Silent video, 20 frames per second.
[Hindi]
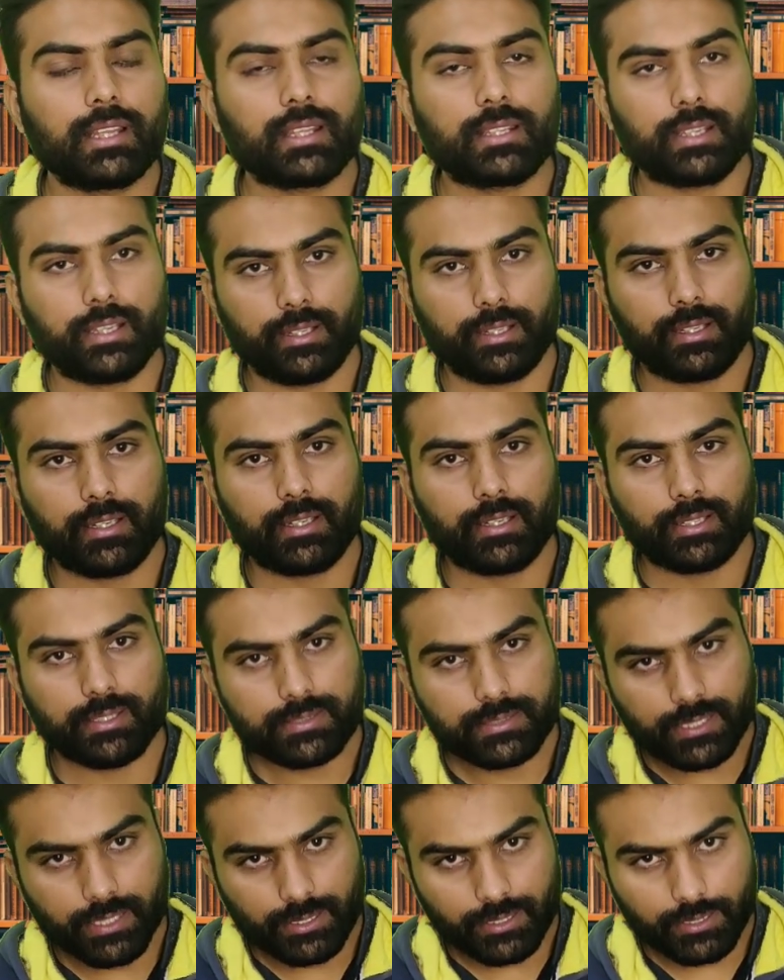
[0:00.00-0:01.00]
लेकिन नाइनटीन
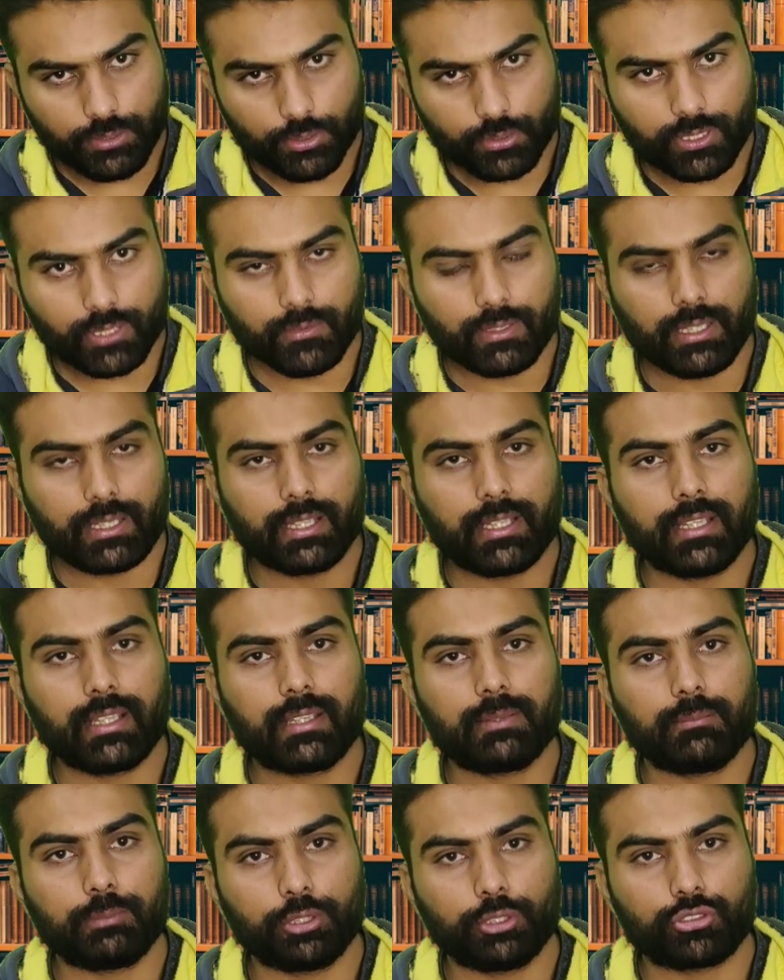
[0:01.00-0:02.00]
एटीज़ के अंदर होने वाले
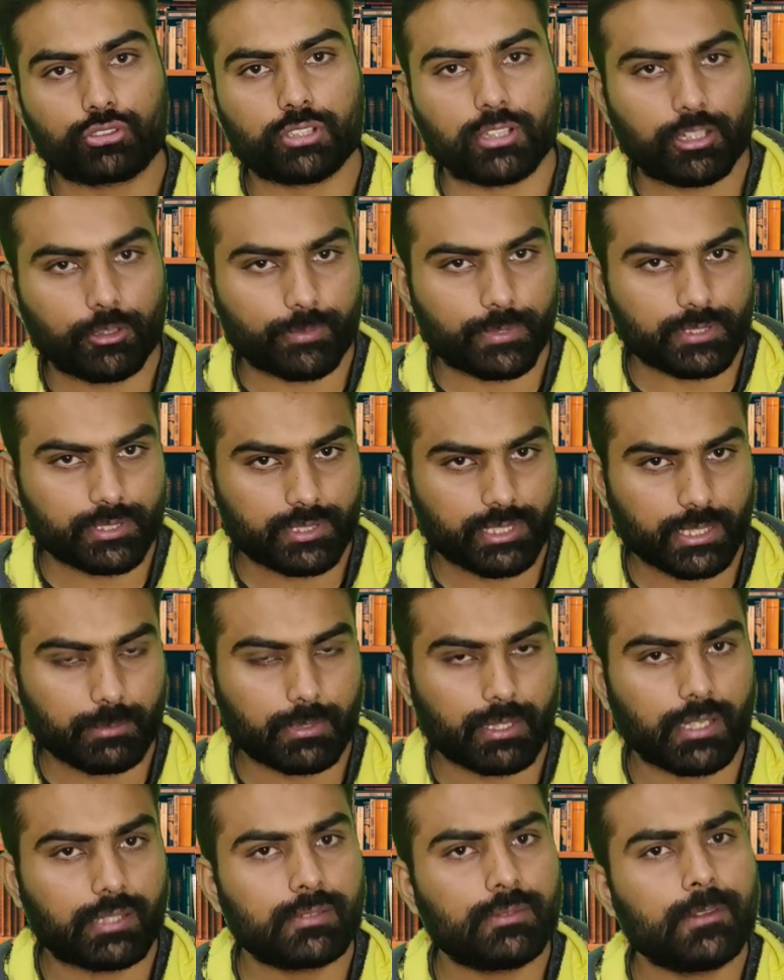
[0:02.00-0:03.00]
ब्लू स्टार ऑपरेशन
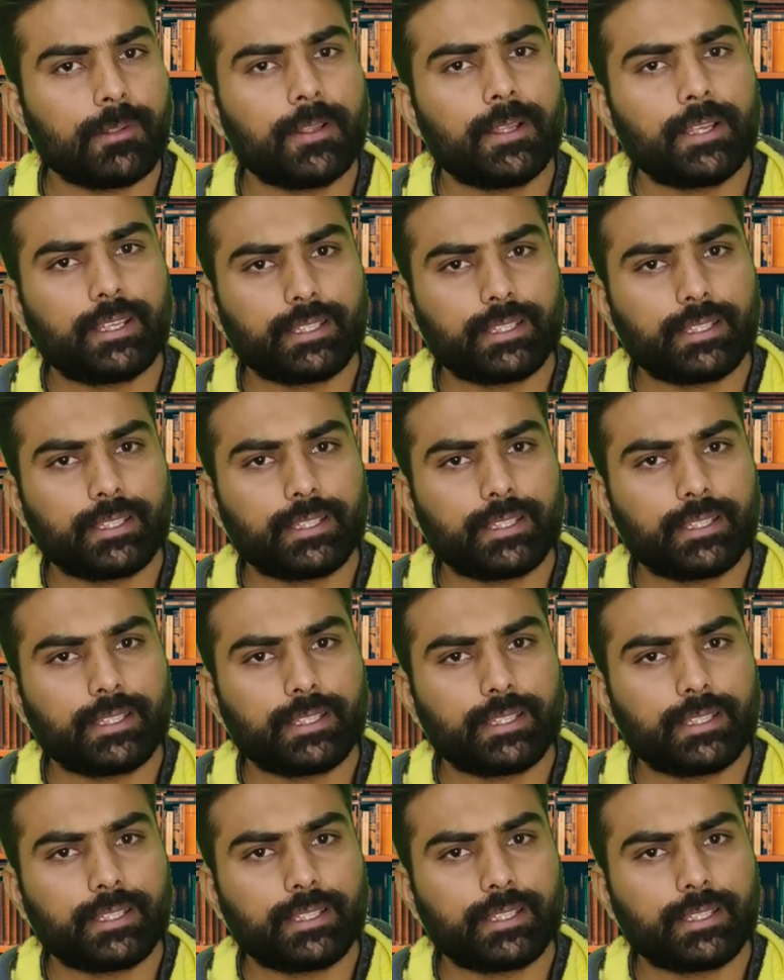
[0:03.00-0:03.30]
के बाद